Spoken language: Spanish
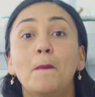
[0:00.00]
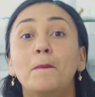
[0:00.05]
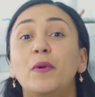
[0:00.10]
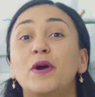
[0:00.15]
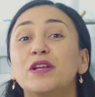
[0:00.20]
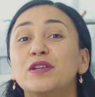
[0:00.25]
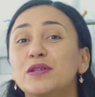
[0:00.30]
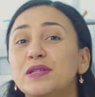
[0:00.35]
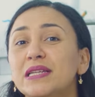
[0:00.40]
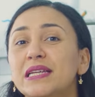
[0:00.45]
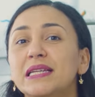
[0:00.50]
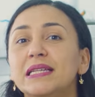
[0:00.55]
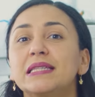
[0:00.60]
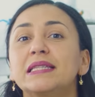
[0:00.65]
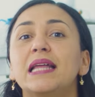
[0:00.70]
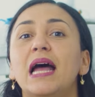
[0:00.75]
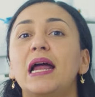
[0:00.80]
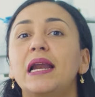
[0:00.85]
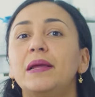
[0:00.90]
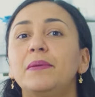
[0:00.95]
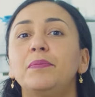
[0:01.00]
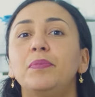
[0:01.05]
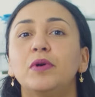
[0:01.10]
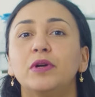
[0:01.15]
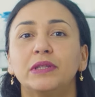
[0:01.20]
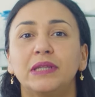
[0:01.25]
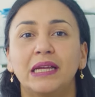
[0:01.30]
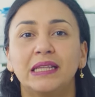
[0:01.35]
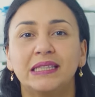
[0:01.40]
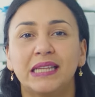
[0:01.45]
Por eso es que es tan
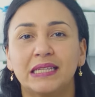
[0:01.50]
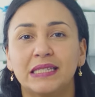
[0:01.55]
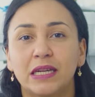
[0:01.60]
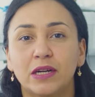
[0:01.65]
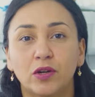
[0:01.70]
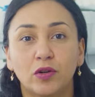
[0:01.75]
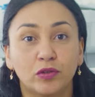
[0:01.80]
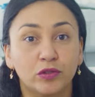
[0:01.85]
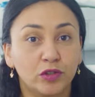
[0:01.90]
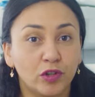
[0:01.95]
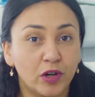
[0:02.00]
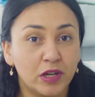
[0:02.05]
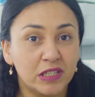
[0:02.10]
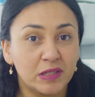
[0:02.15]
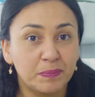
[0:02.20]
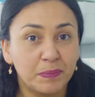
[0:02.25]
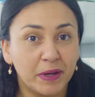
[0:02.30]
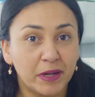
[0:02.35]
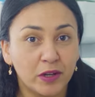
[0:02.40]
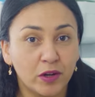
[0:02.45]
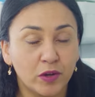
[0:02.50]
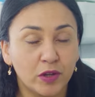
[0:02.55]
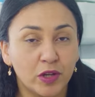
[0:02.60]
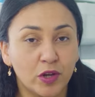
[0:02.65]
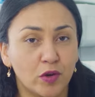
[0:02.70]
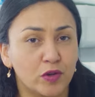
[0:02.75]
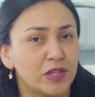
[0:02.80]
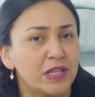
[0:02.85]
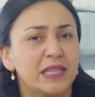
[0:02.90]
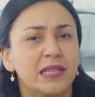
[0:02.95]
importante hacer controles periódicos,